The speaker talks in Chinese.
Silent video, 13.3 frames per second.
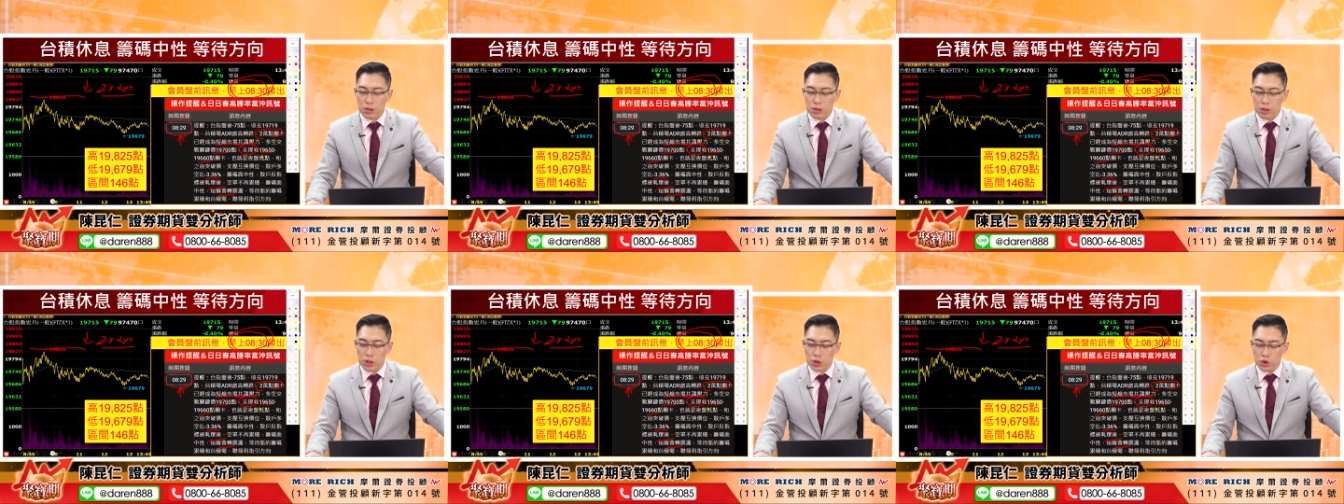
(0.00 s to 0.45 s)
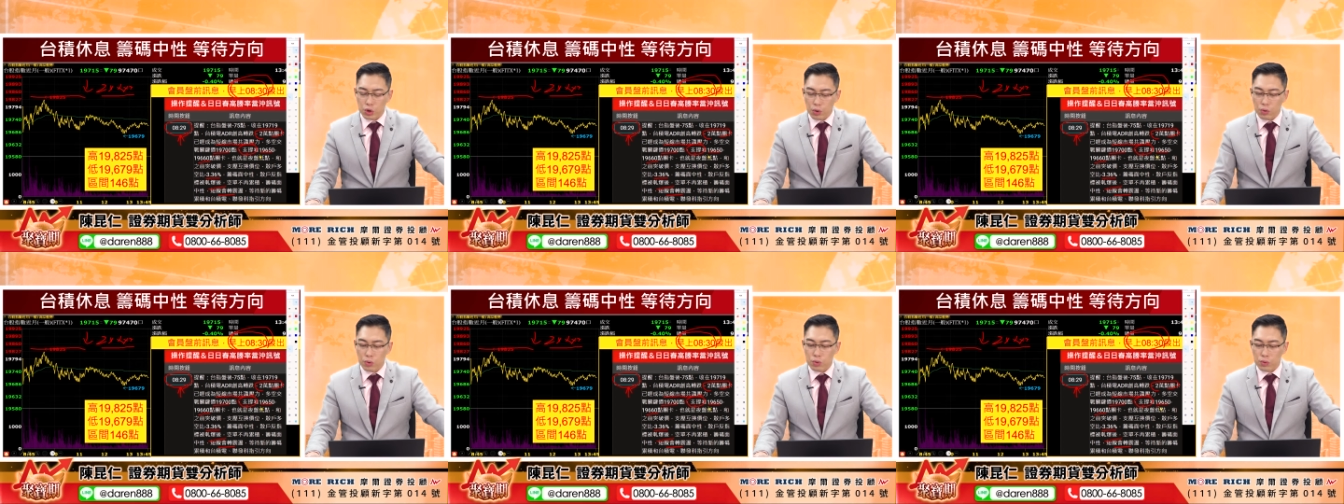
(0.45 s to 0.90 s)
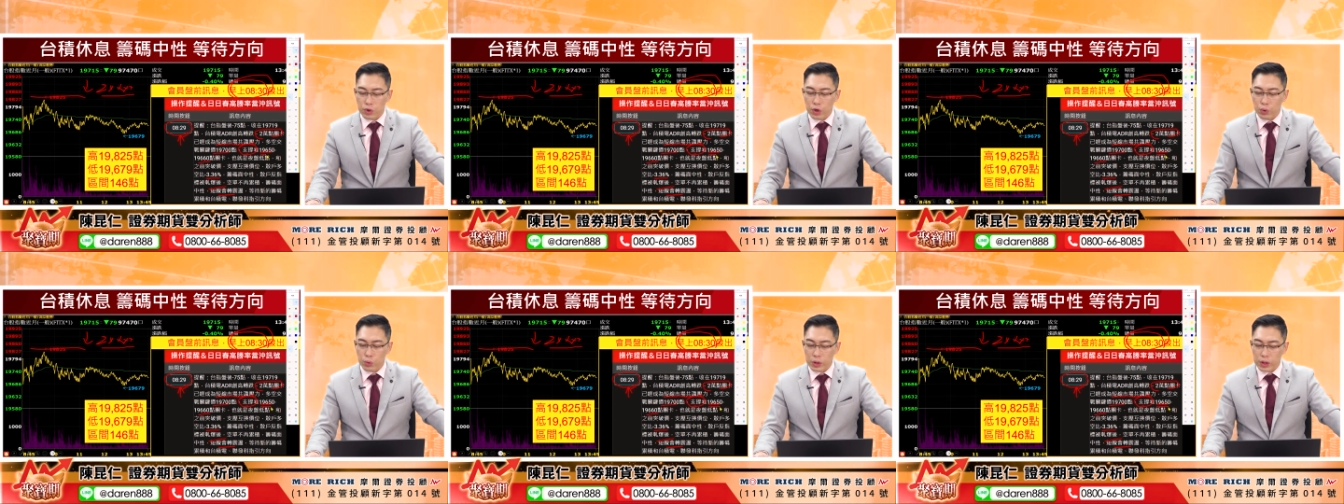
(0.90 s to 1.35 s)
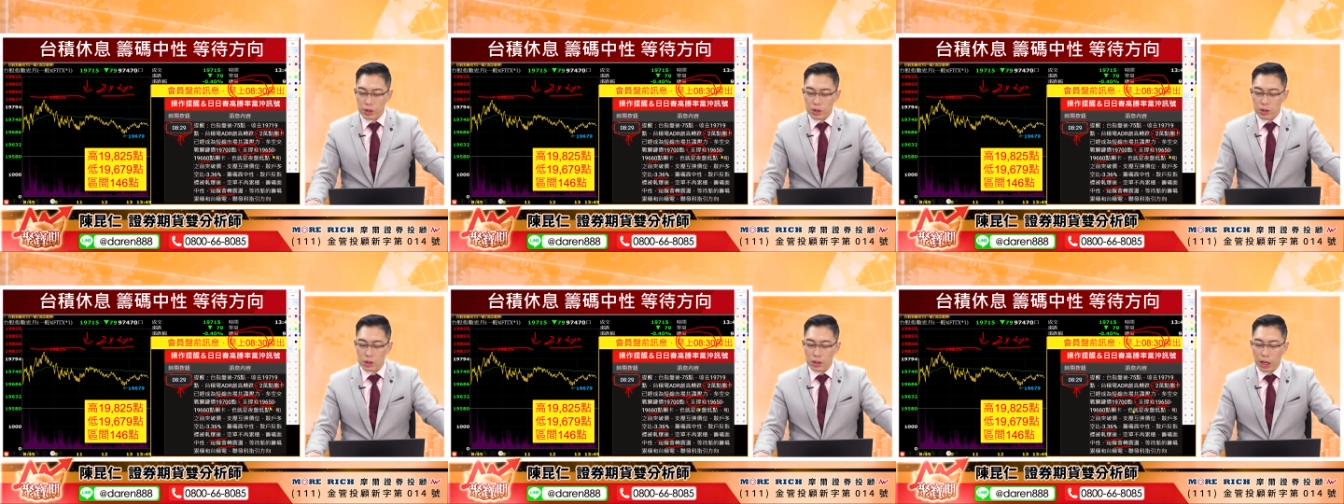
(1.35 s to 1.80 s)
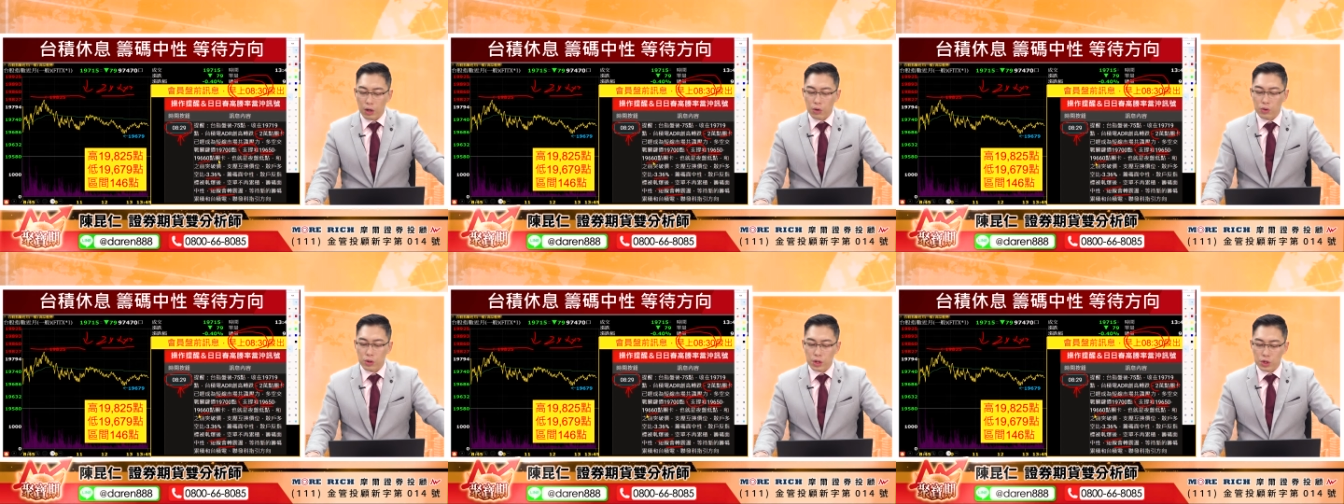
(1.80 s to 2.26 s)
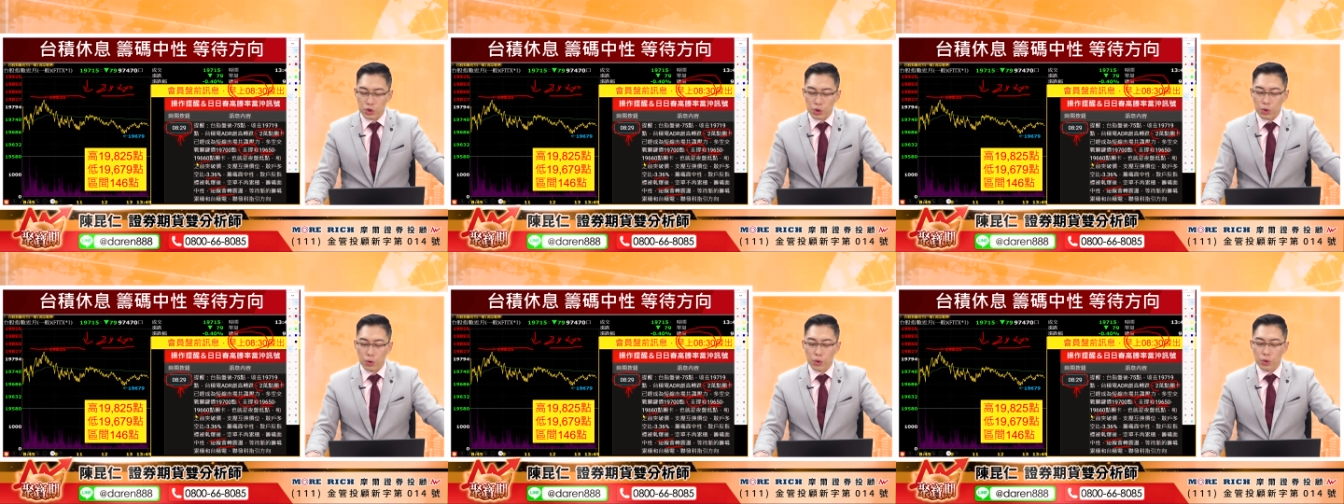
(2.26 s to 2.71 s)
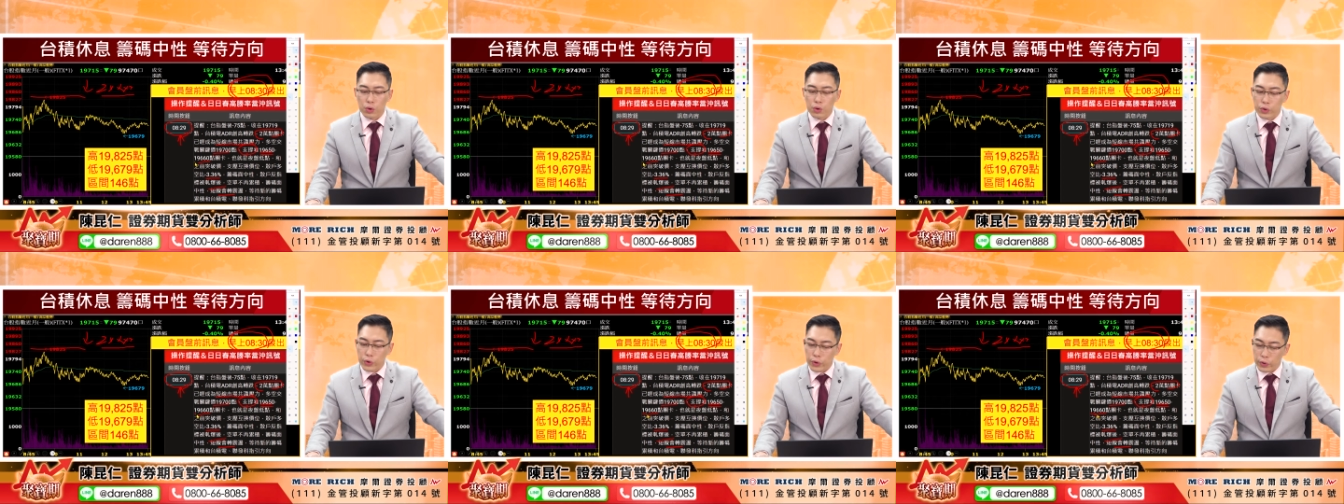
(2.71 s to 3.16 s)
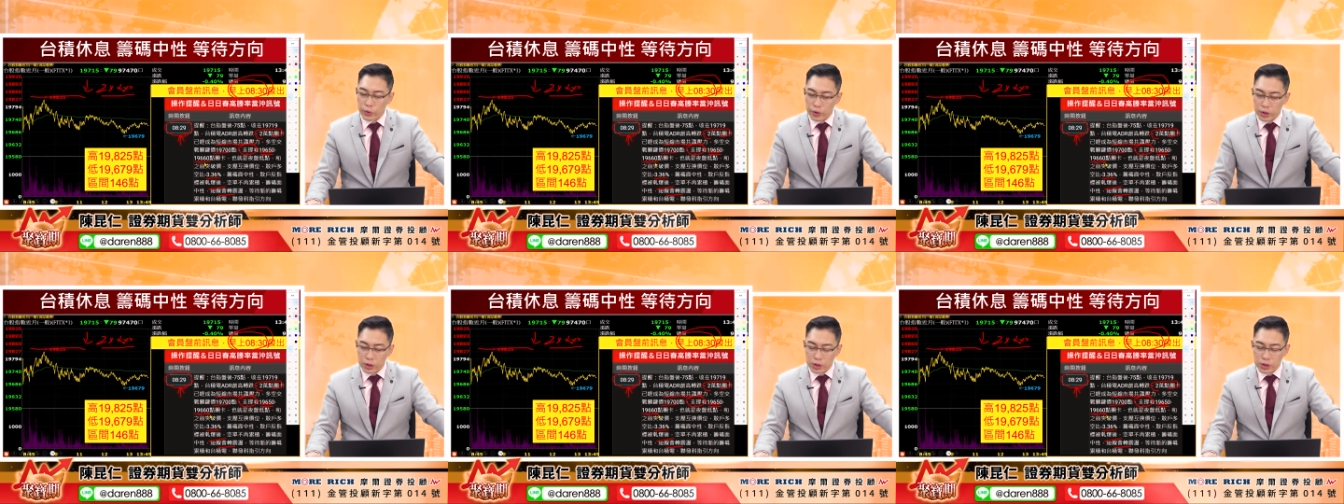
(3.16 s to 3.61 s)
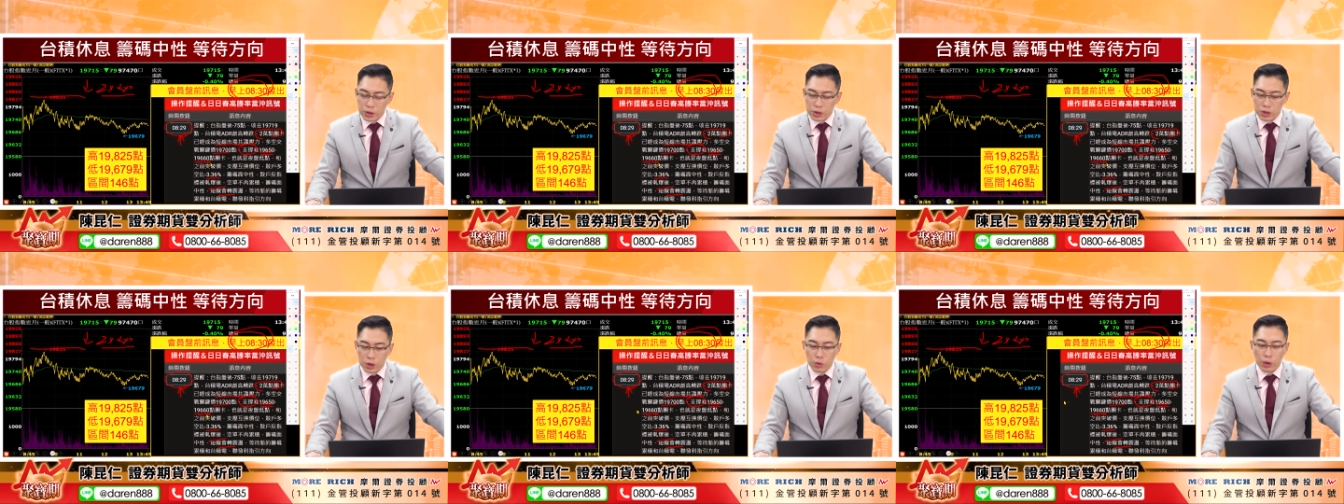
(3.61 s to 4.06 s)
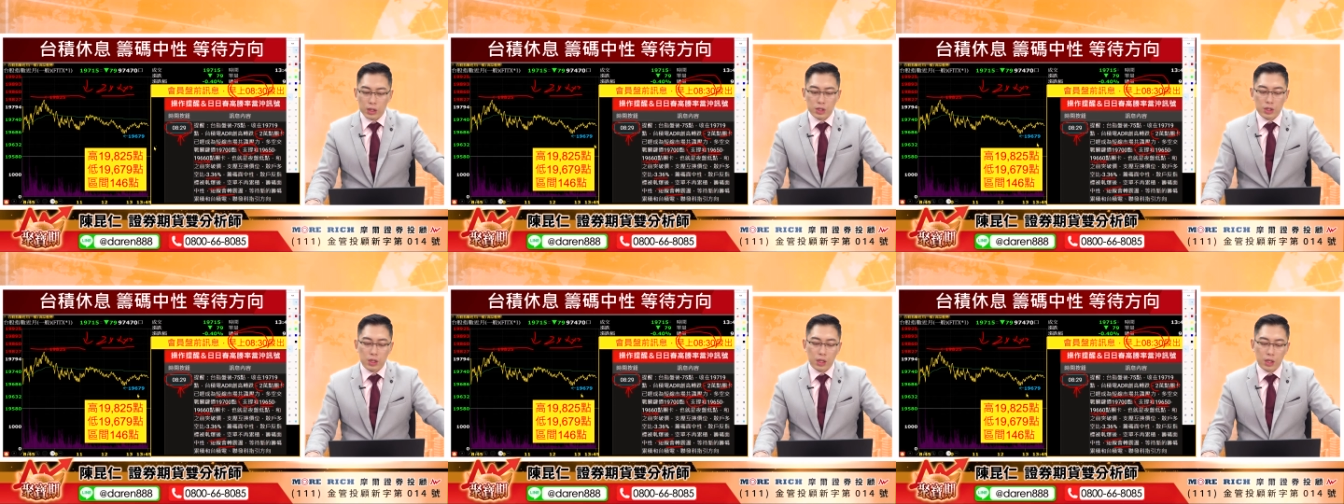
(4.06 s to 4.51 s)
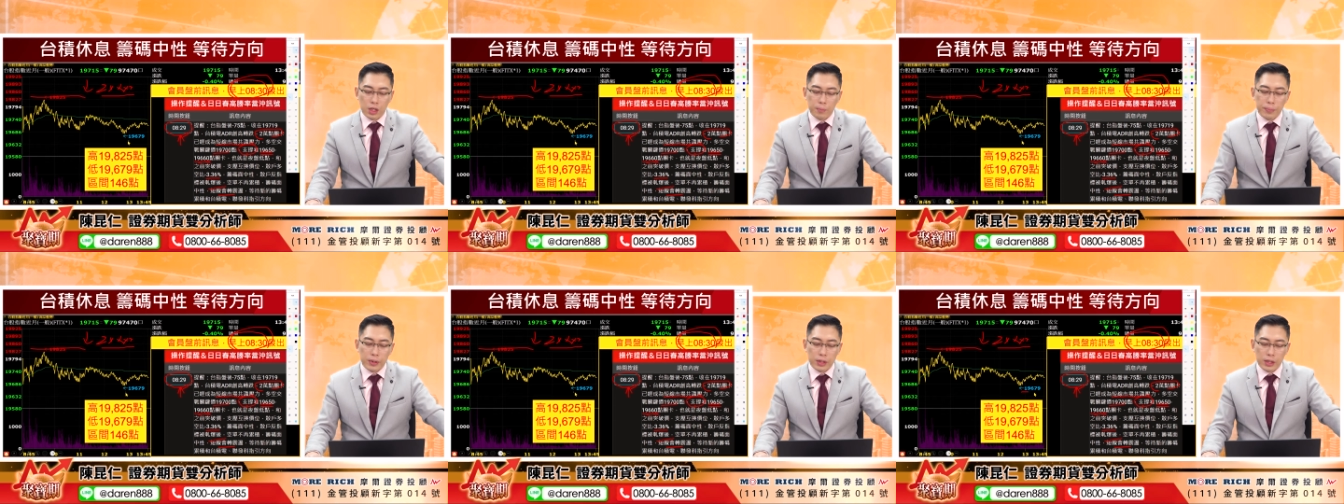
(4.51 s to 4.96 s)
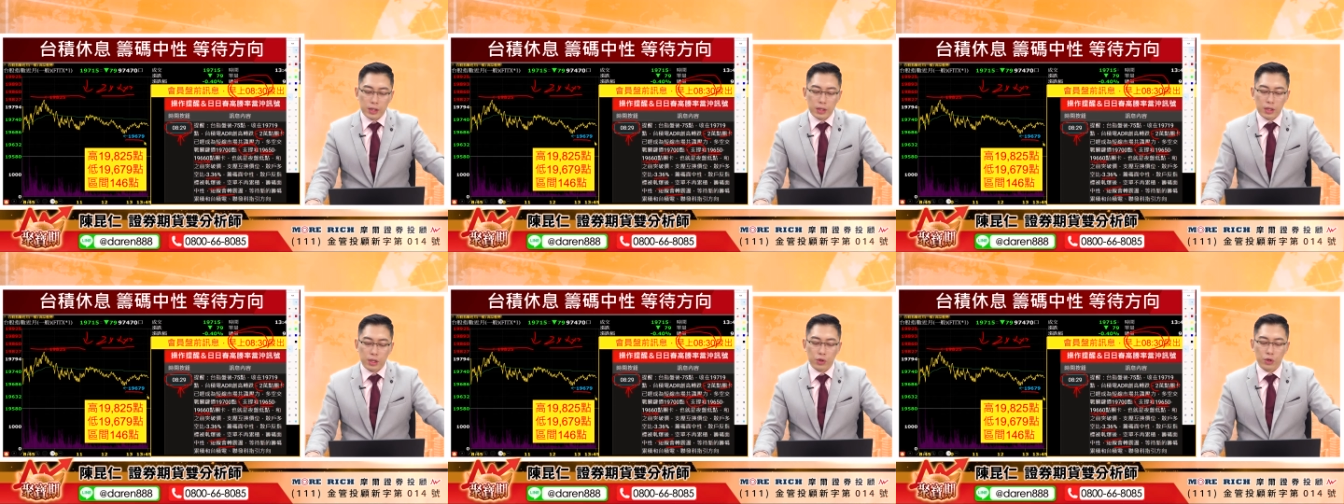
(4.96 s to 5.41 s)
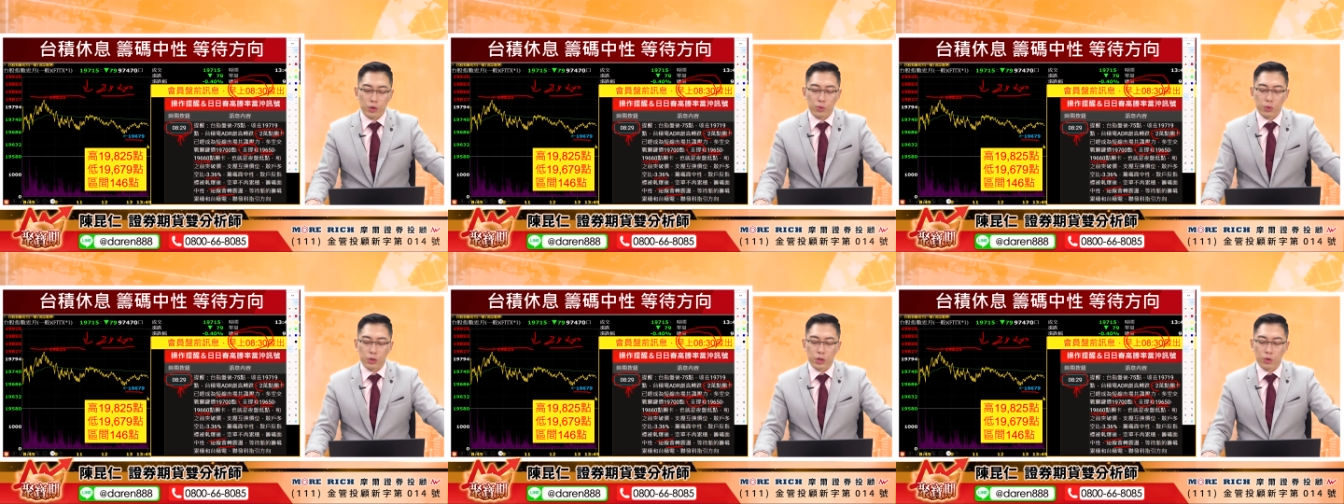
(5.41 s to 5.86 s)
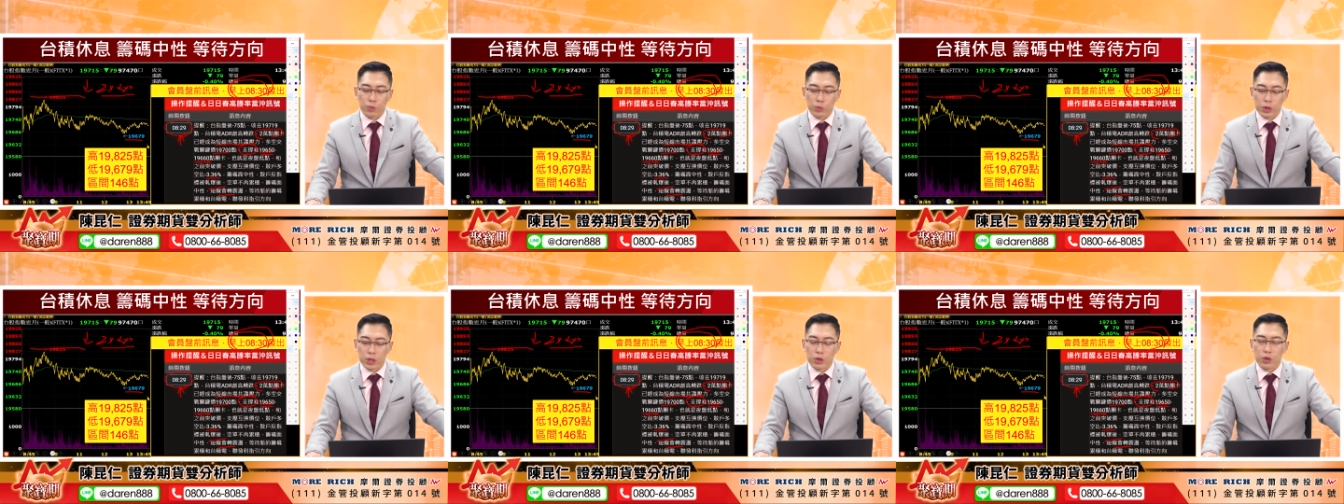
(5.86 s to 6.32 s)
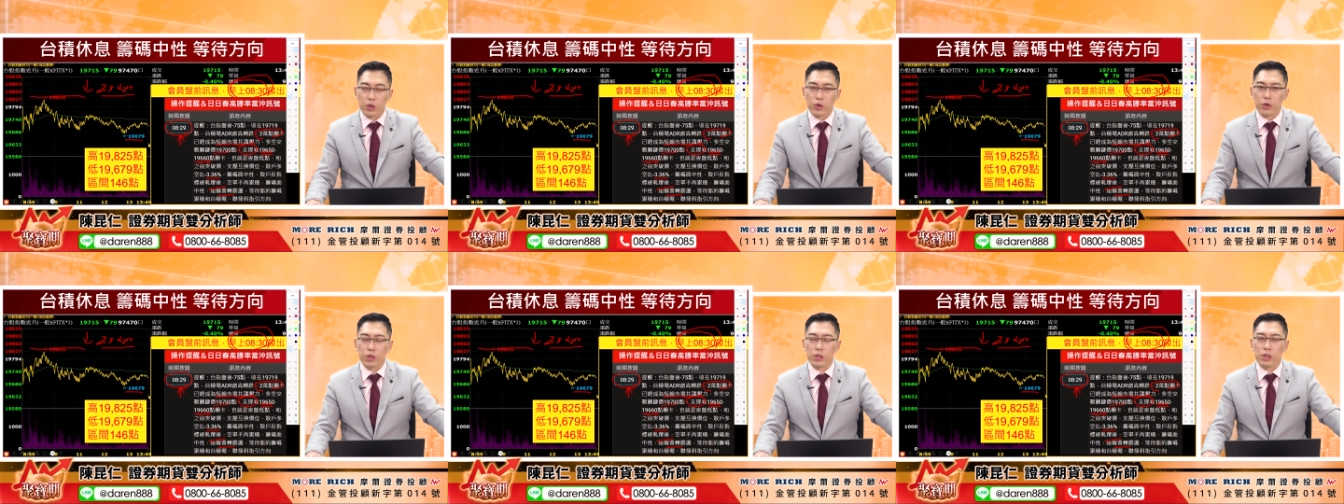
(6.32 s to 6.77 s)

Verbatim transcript: 一九六五零到一九六六零，结果他今天根本连那个六六六五零、六六六零